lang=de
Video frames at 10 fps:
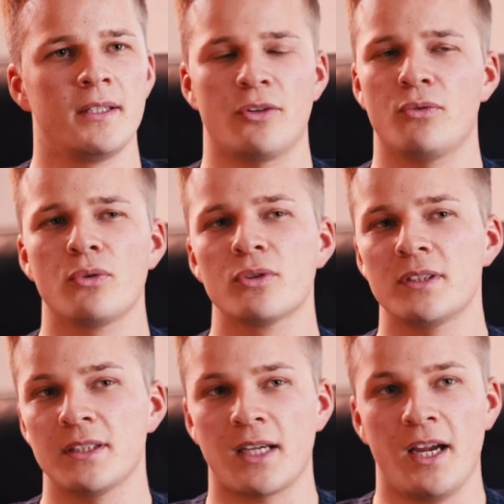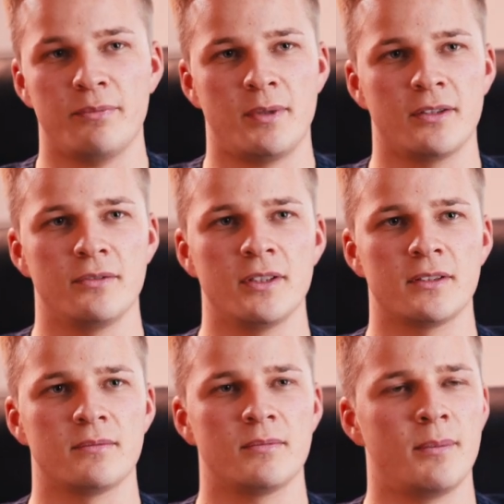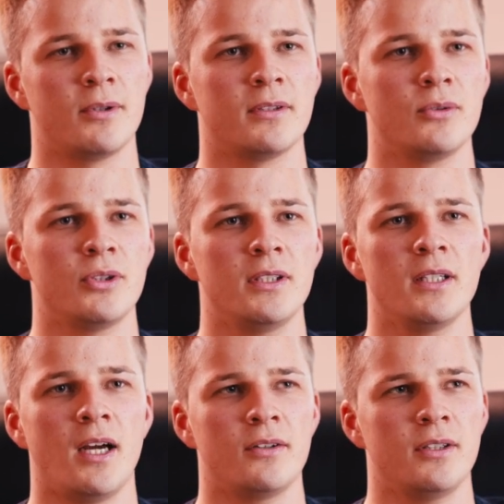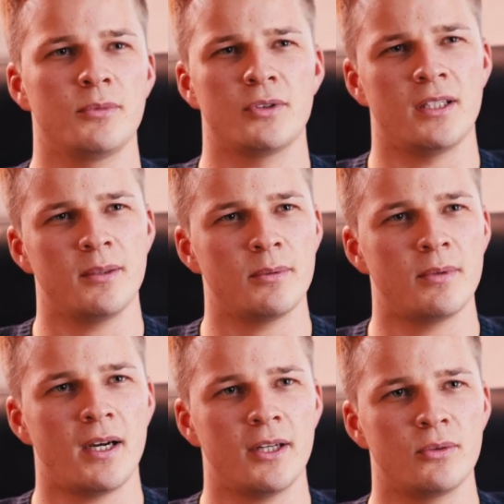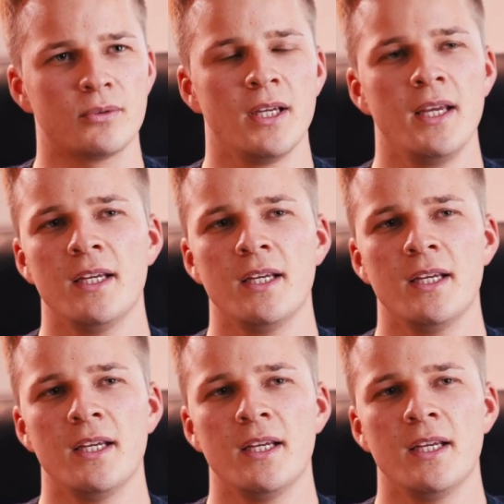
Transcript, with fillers: Das ist für uns nicht greifbar gewesen, aber durch die A&M Unternehmerberatung